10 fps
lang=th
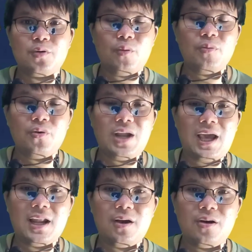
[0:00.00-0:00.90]
กลุ่ม
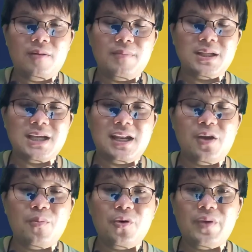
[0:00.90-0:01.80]
Luna แล้วก็ Mission
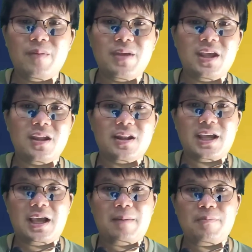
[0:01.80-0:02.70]
New Moon EP
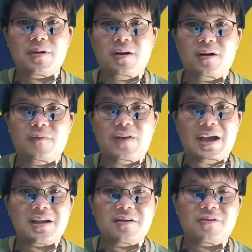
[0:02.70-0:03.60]
นะครับก็
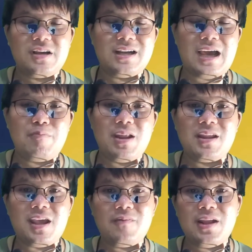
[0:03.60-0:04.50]
ฝากของกระดาน
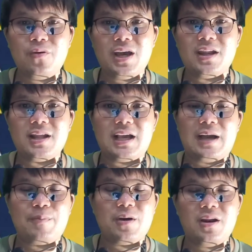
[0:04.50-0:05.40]
Bitget ไว้ด้วยนะค
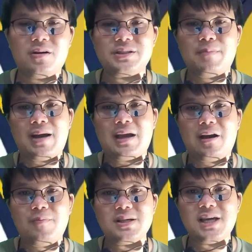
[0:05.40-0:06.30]
รับก็ลองสมัคร
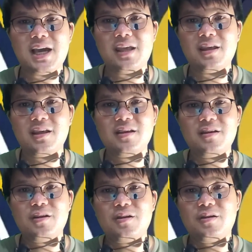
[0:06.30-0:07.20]
เข้าไปใช้
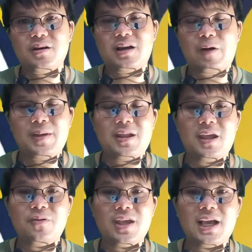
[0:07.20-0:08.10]
เข้าไปเทร
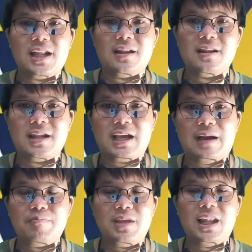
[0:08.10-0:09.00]
ดด้วยกันนะค
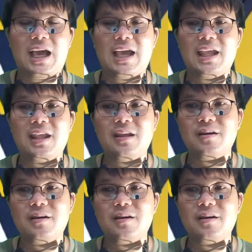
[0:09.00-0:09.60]
รับมีหลาย